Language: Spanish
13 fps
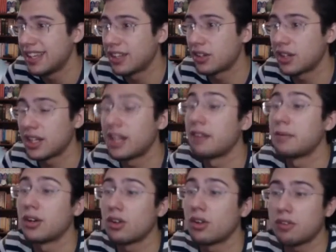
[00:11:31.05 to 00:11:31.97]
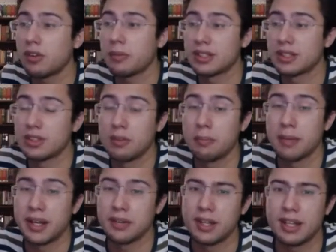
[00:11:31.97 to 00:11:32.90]
Creo que la mejor formación
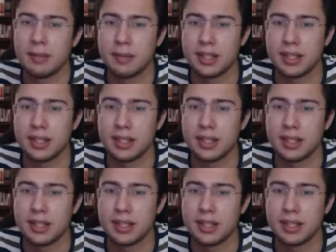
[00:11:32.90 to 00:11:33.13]
para una Dama